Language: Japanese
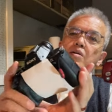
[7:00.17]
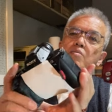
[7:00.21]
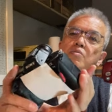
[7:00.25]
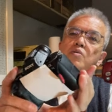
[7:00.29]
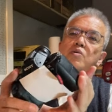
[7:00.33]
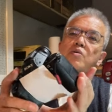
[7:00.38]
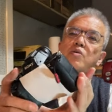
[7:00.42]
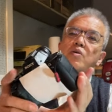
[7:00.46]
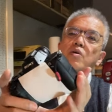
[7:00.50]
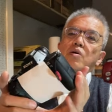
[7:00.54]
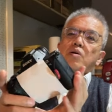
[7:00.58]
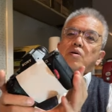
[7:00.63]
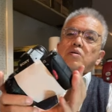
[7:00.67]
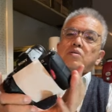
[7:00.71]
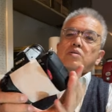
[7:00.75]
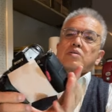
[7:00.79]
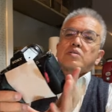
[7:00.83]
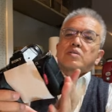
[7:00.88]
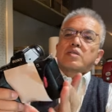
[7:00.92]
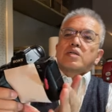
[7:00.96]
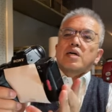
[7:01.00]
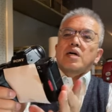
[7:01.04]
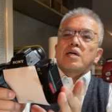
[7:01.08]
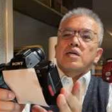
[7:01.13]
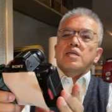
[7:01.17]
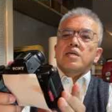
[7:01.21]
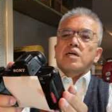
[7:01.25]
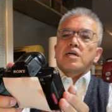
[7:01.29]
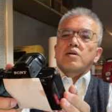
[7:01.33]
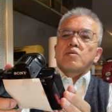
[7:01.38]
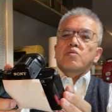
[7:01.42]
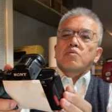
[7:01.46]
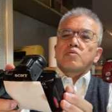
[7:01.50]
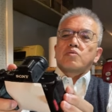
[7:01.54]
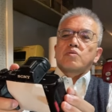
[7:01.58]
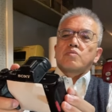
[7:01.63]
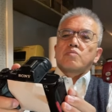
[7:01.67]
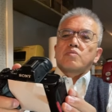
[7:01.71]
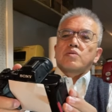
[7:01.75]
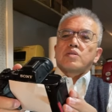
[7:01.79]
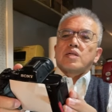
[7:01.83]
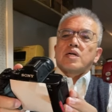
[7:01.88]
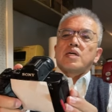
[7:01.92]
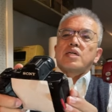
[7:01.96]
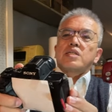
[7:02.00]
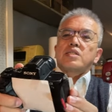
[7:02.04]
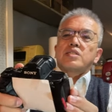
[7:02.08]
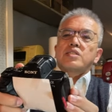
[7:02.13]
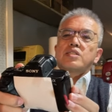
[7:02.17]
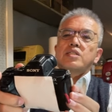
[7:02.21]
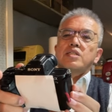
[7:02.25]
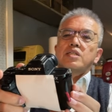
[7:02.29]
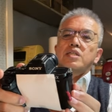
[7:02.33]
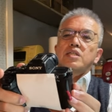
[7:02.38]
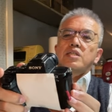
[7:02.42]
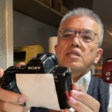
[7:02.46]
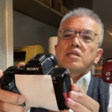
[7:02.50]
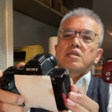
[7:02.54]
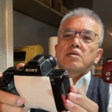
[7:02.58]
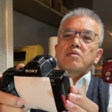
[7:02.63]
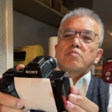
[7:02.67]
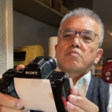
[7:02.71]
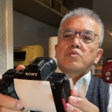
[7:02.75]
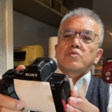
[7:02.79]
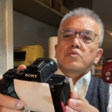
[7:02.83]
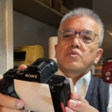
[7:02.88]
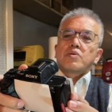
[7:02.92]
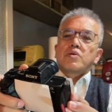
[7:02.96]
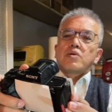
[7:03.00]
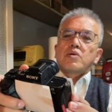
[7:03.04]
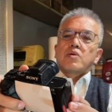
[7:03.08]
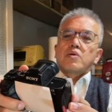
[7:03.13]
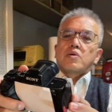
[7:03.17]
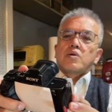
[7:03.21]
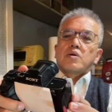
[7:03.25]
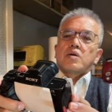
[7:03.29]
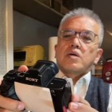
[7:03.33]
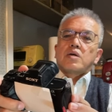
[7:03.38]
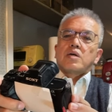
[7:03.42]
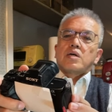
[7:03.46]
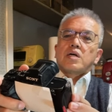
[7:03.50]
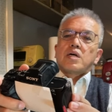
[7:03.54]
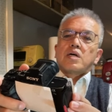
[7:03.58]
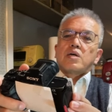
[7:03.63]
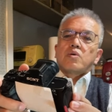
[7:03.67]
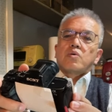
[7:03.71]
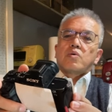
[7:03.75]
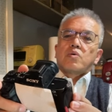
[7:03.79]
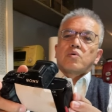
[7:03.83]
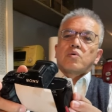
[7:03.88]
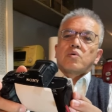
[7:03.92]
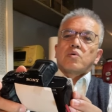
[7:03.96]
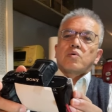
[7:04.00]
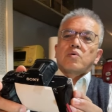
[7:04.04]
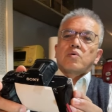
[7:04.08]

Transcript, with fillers: も使えないこともないしもちろんあの